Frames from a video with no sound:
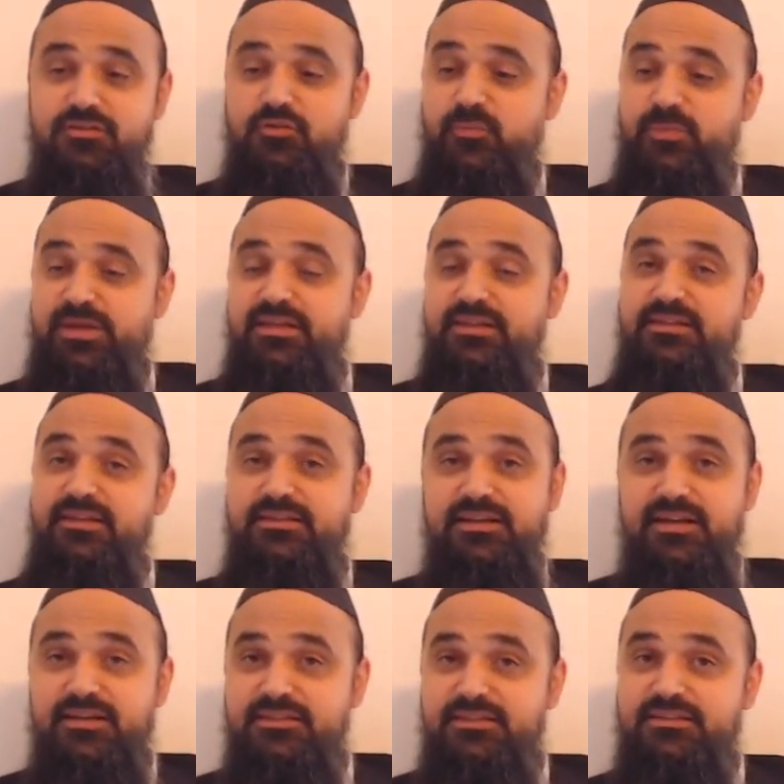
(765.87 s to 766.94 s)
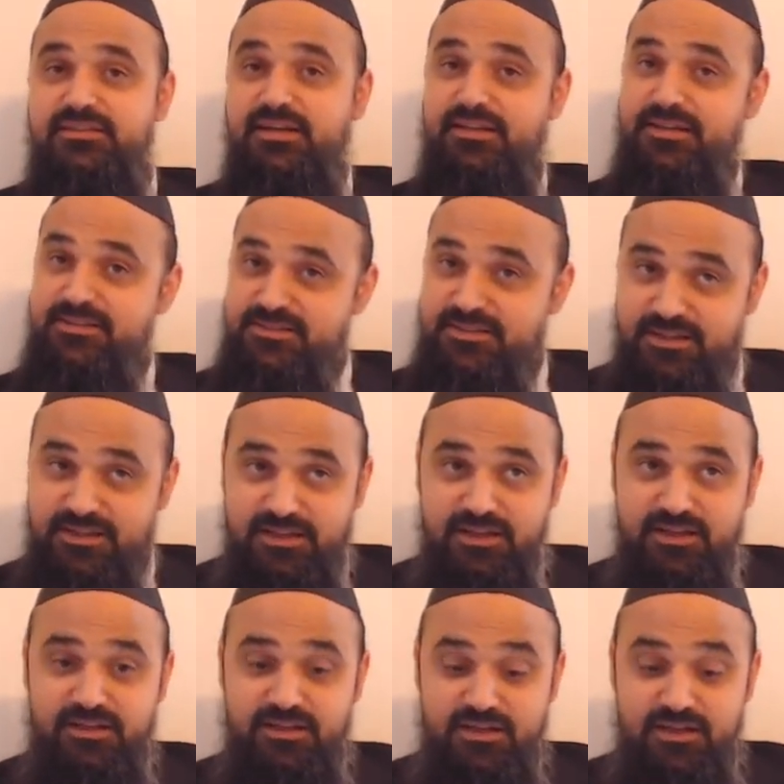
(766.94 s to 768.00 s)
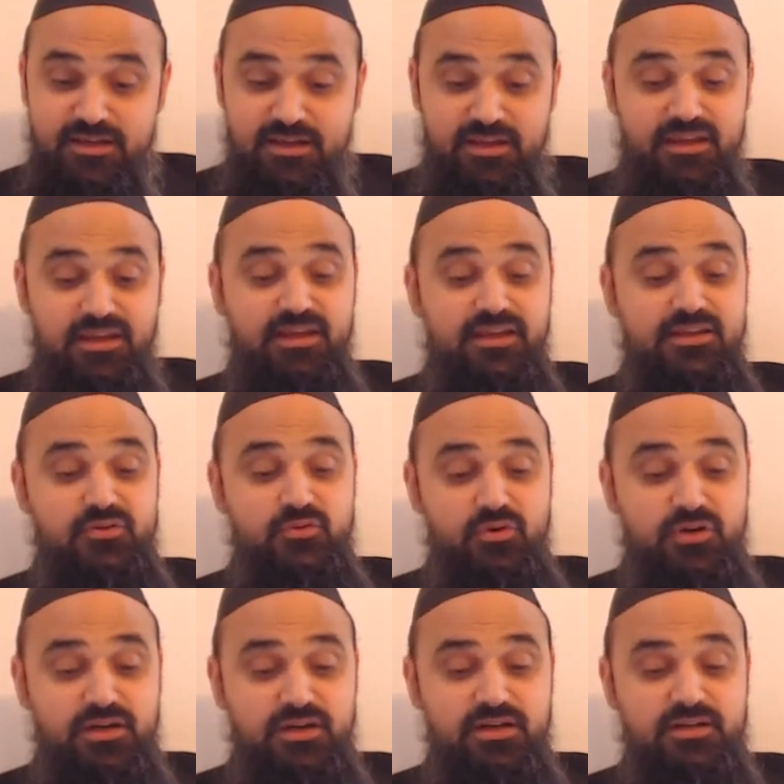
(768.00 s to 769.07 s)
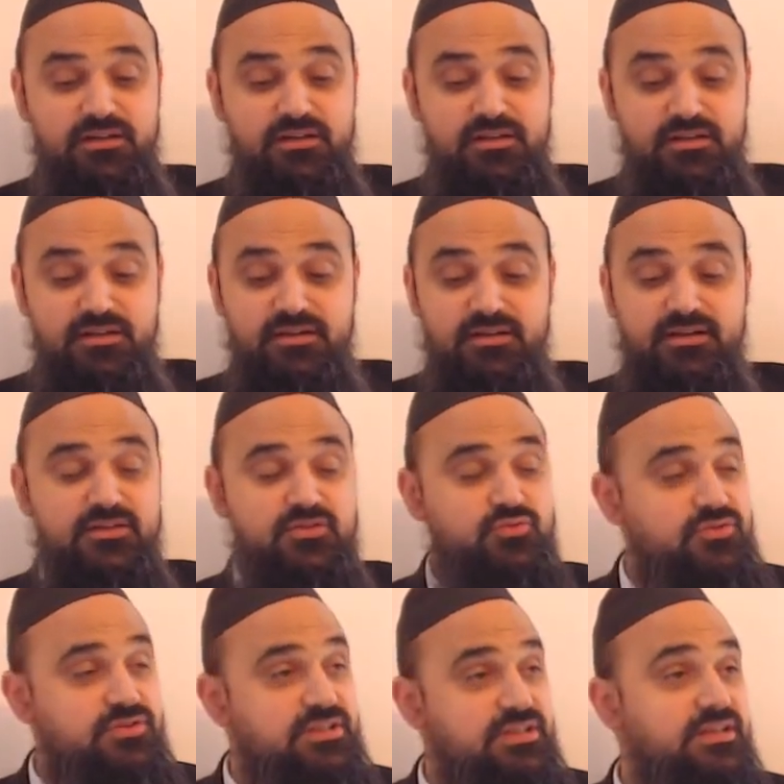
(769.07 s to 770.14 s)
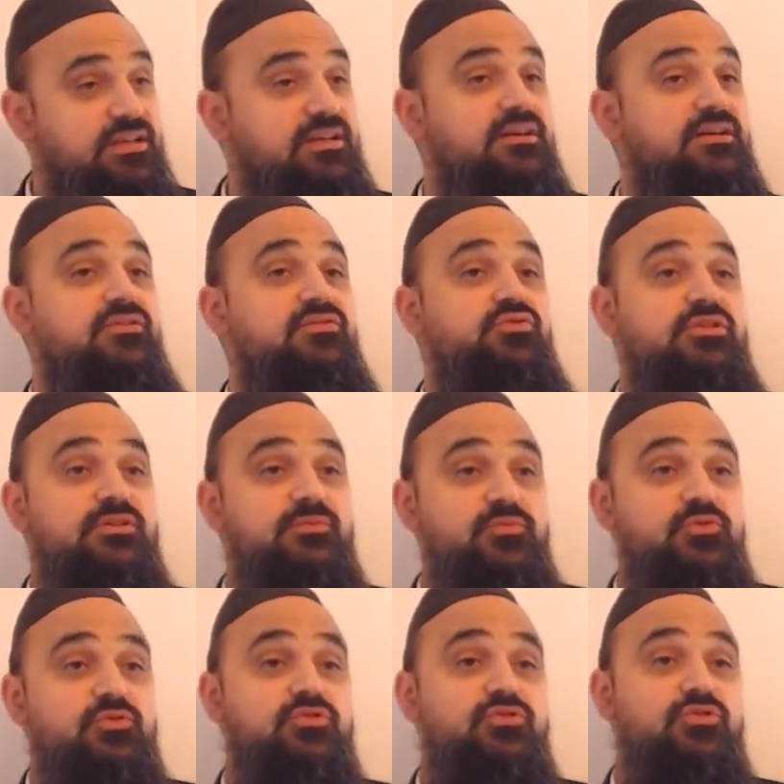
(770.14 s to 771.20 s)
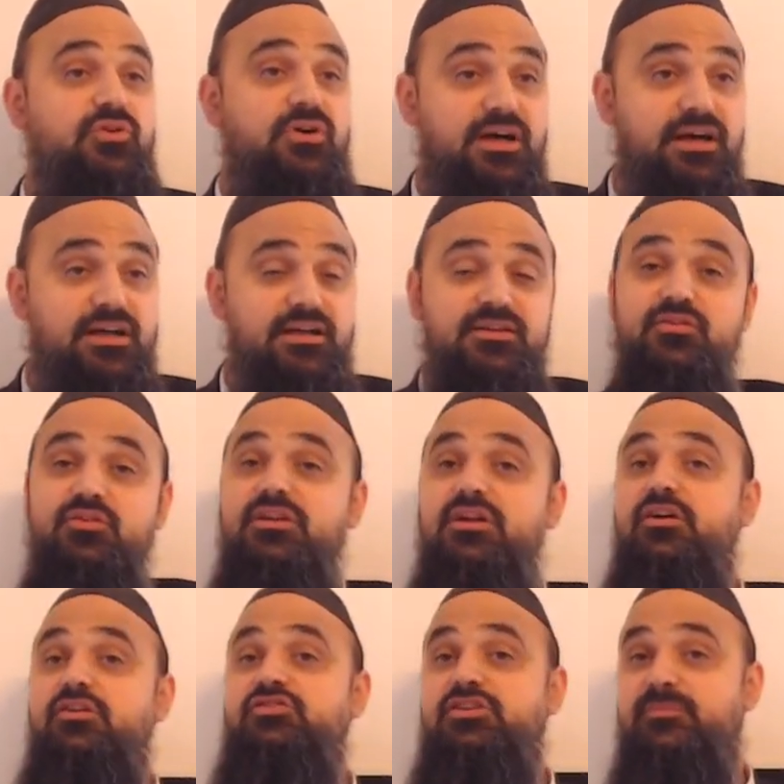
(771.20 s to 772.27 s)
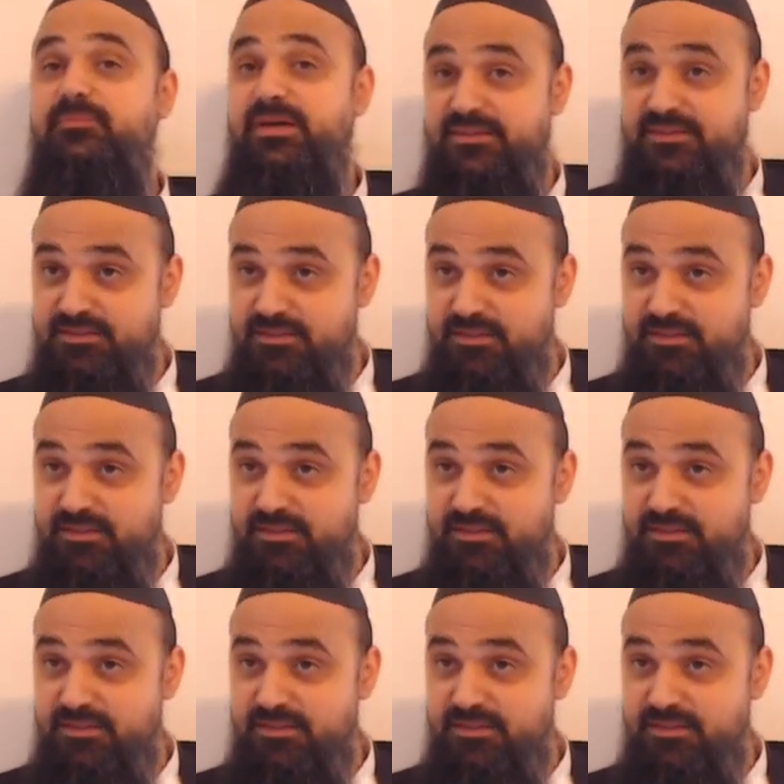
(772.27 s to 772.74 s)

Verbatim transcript: le prix d'un tarnit à la tzedaka, et il doit rajouter du limou Torah de Ilchot Shabbat.